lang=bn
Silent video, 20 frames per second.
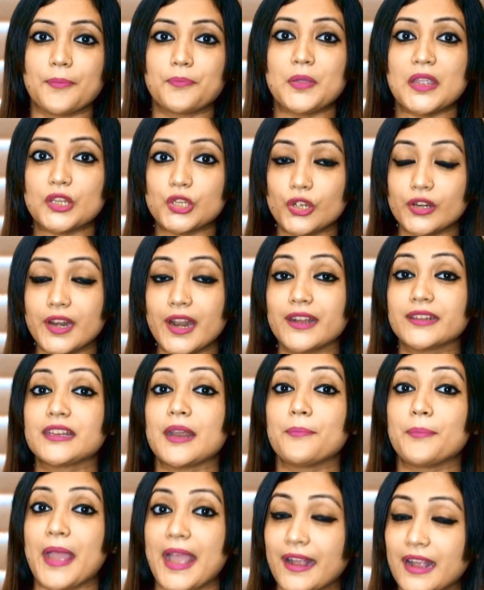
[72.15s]
পেছনে একটা
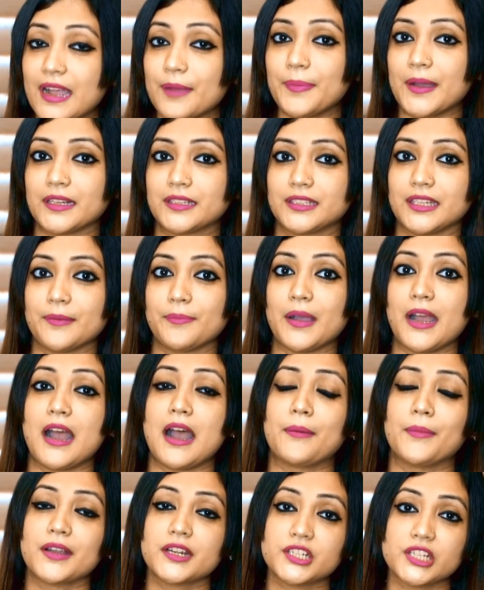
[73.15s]
ব্যাকআপ আছে বা
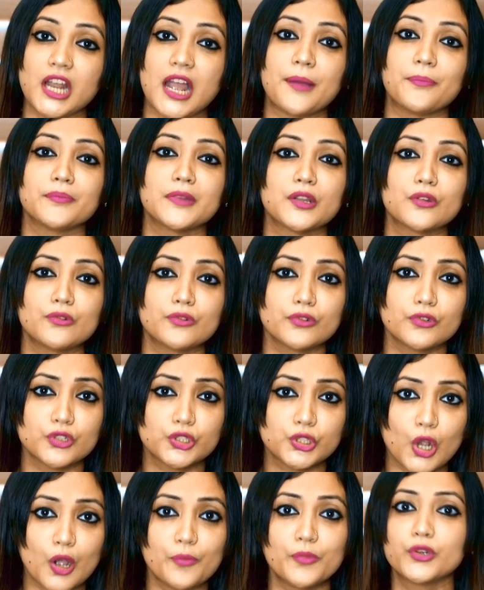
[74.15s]
আমার সামনে কোনো
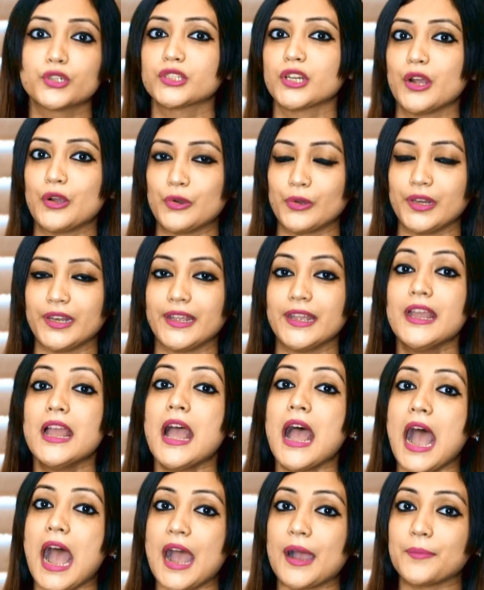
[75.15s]
সমস্যা হলে
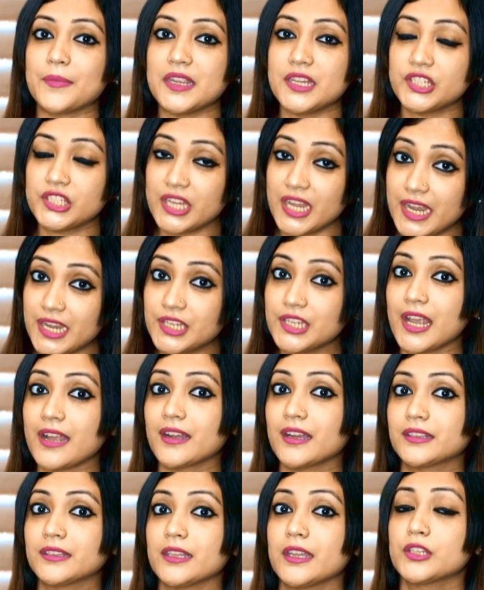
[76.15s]
আমি সেই
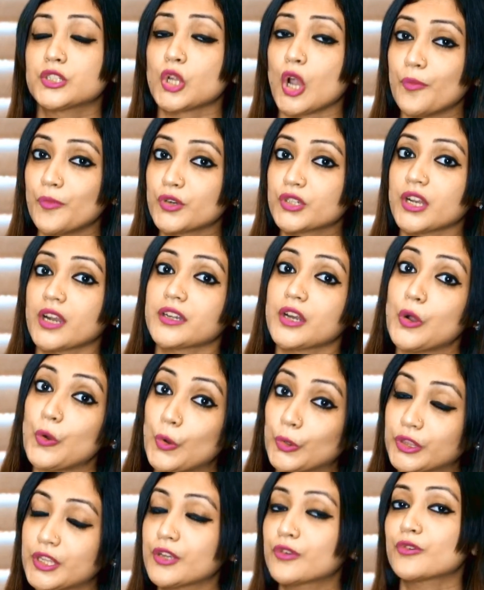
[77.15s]
জায়গাতে সমস্যাটা
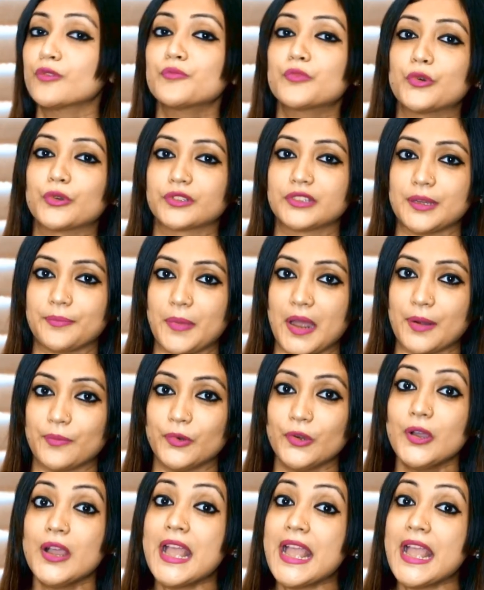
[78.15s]
অতিক্রম করতে পারবো